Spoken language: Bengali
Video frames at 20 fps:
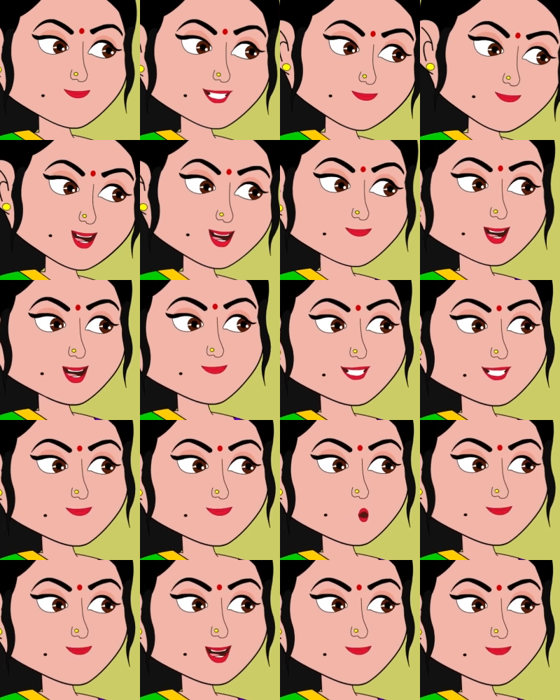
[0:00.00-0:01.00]
রেজাল্টটা
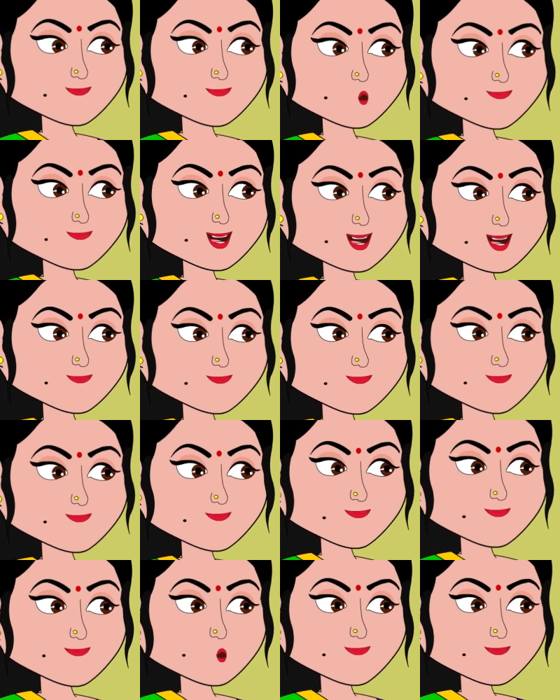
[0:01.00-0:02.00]
খারাপ হবে বলুন
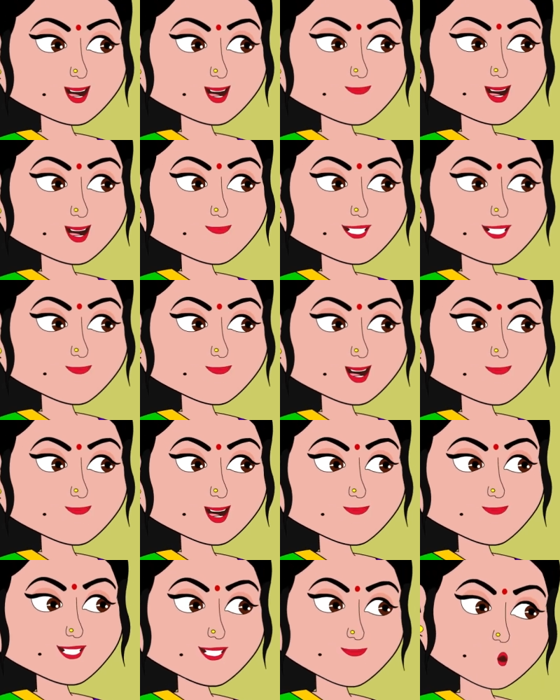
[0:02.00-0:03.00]
তখন কি হবে
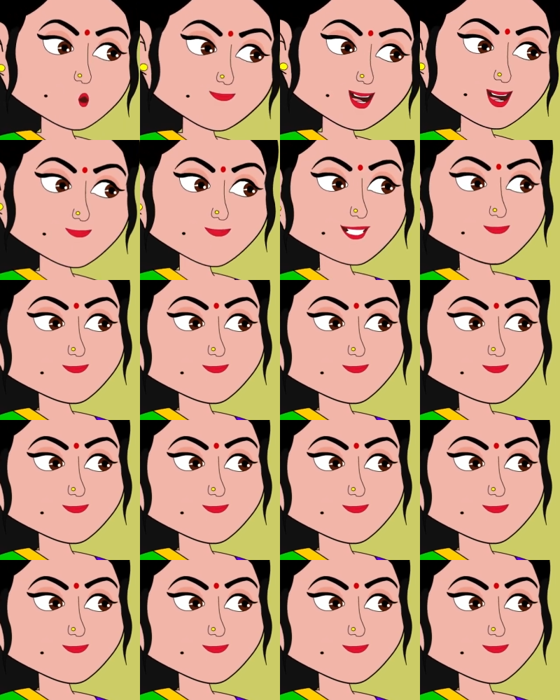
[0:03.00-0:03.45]
বলুন তো